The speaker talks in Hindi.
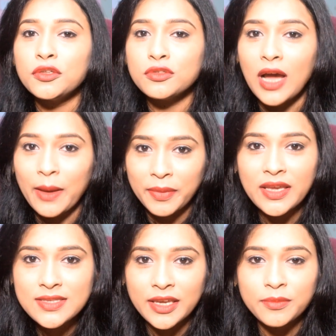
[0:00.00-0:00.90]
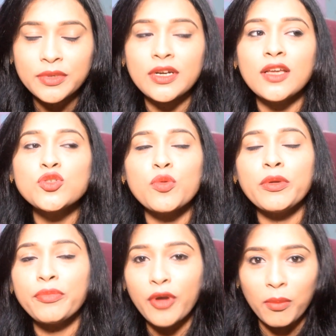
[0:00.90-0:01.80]
तो आपकी स्किन पर ना जो भी
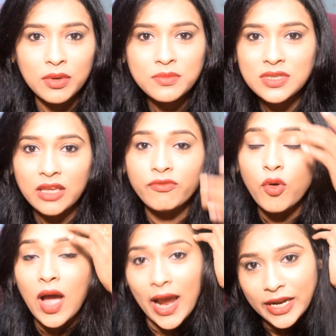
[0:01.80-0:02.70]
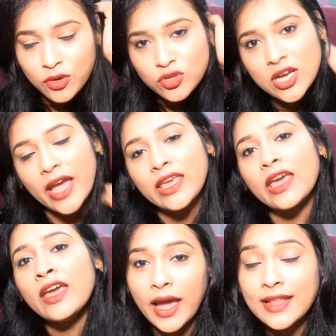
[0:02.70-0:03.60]
प्रॉब्लम्स है वो हाइड हो
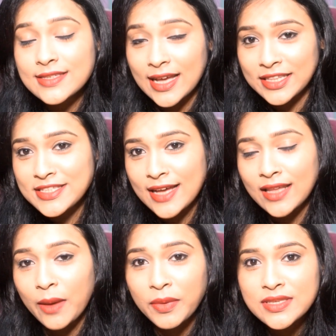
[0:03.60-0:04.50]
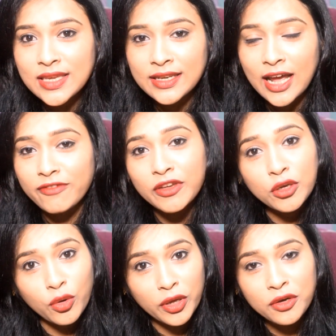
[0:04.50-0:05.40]
जाएंगे एंड साथ ही साथ आपकी स्किन काफ़ी
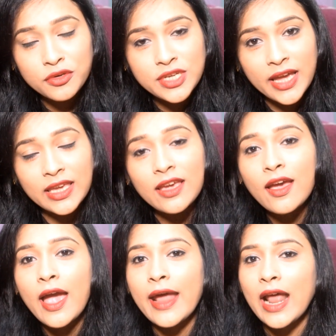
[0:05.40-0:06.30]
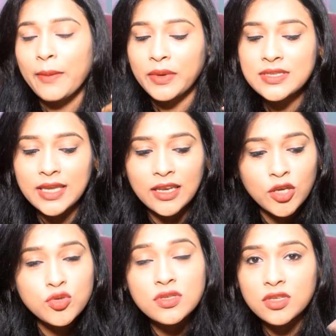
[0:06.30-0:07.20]
ग्लोइंग हो जाएगी एंड आपकी स्किन
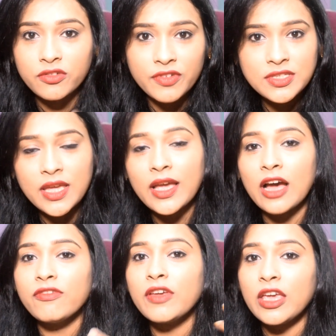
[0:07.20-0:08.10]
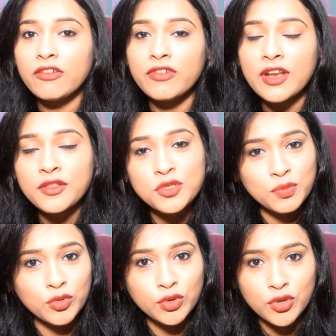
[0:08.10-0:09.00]
की जो सर्फेस है काफ़ी इवन एंड
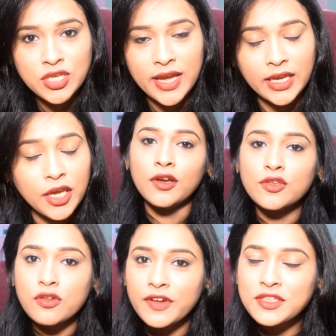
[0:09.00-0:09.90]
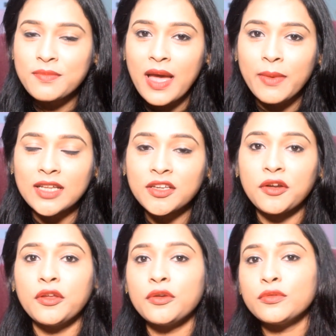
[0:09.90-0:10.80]
स्मूद हो जाएगी सो so फ्रेंड्स मैं बात कर
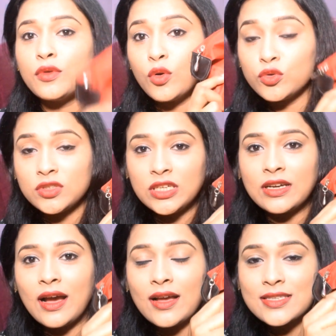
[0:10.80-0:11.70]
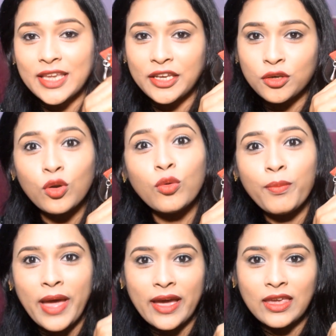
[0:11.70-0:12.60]
रही हूँ ओ का स्किन ग्लो
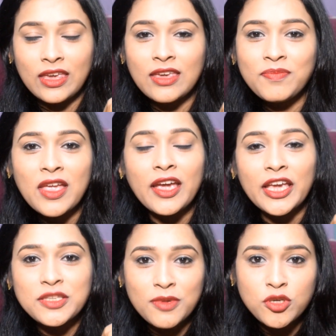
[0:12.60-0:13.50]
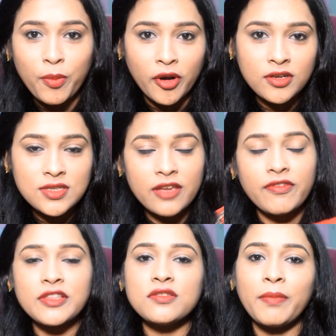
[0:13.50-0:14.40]
बैक की इसमें जो प्रोडक्ट्स है
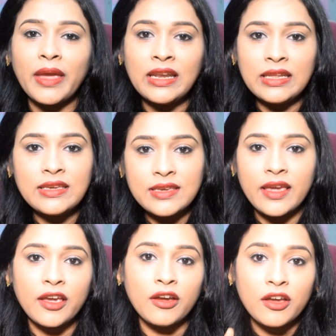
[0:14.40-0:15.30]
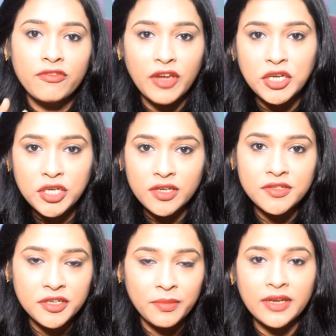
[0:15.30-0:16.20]
फ्रेंड्स मेनली ये फेशियल
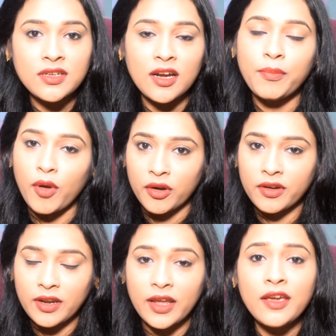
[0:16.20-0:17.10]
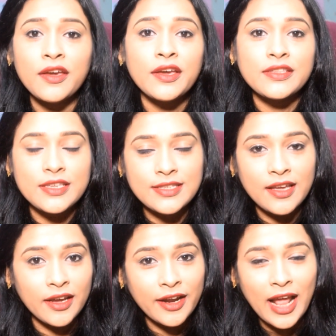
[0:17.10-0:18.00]
ट्रीटमेंट का प्रोडक्ट है जिसे
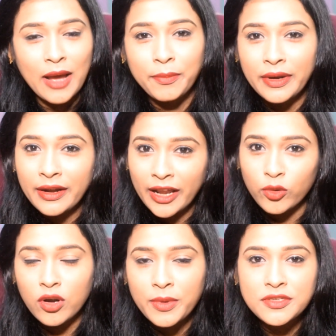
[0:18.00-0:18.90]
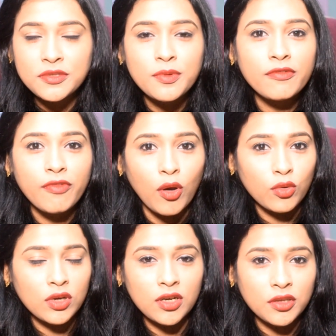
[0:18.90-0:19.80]
अगर आप रेगुलर बेसिस पर
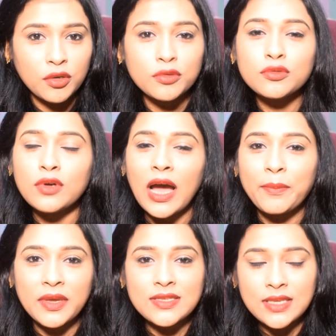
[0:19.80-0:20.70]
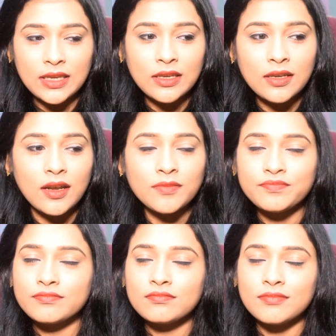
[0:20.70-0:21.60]
फॉलो करते हो तो आपकी स्किन की ना
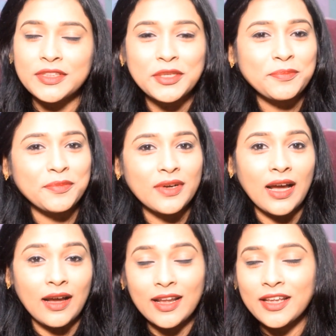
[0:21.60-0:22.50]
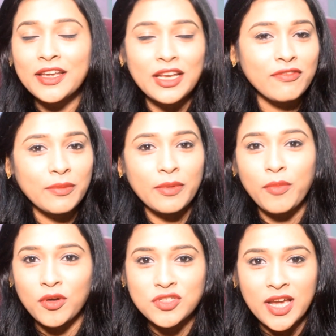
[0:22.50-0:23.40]
मतलब अलग ही लेवल पर
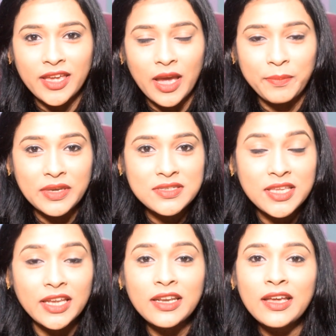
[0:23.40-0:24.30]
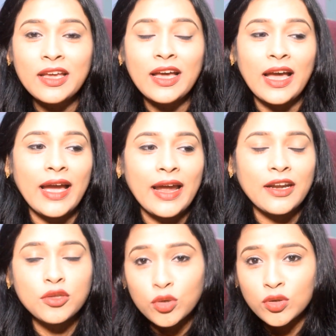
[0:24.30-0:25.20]
पहुंच जाएगी आपकी स्किन
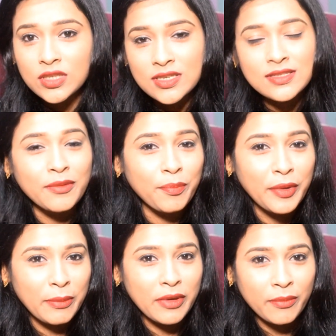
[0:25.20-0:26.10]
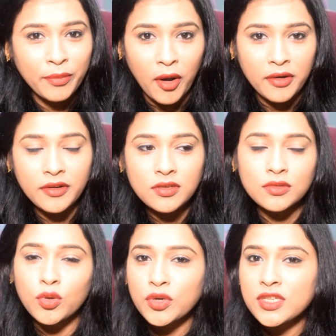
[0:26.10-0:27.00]
एंड दो दिस इज़ अ प्रीमियम प्रोडक्ट
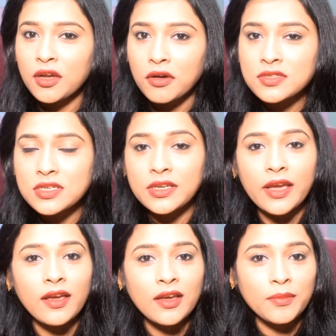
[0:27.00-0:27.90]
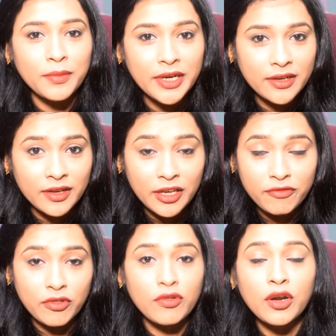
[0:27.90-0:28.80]
थोड़ी सी कॉस्टली है बट
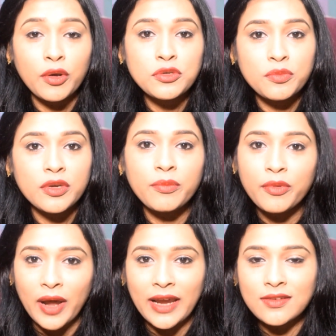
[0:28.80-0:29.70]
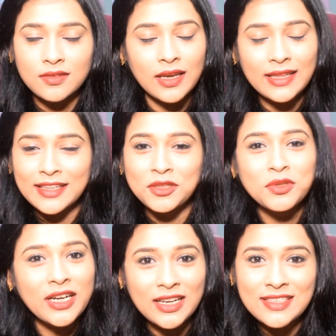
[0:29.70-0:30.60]
इफ़ यू आर गोइंग टू बी अ ब्राइट इतना तो
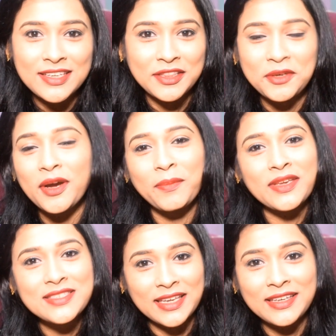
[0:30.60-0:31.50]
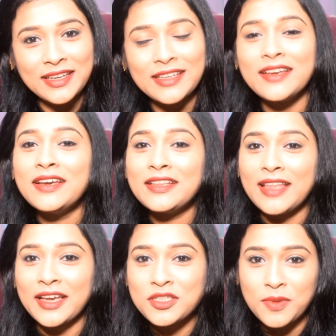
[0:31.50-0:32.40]
कर ही सकते हो आपकी स्किन के लिए
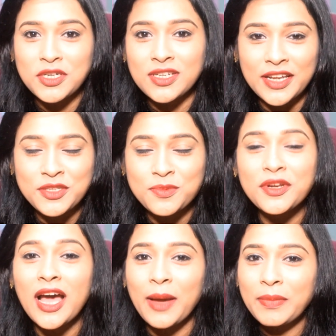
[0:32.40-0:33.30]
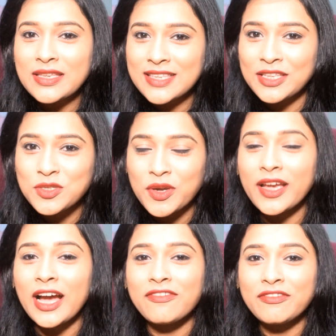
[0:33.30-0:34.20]
ताकि स्पेशल डेज पर आपकी स्किन जो है
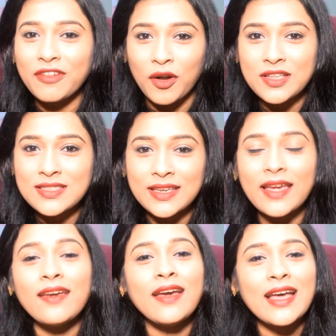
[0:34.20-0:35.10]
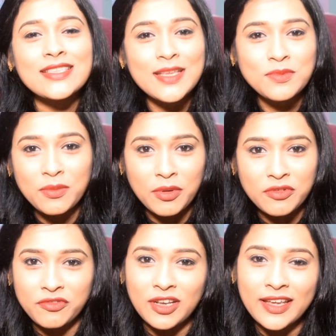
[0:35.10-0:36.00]
काफ़ी फ्लॉलेस दिखे एंड सबसे
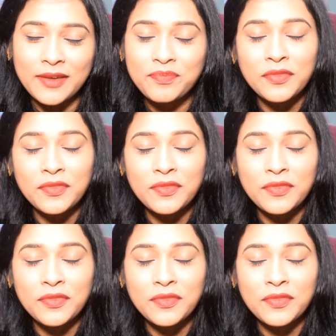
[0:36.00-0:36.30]
ब्यूटीफुल लगे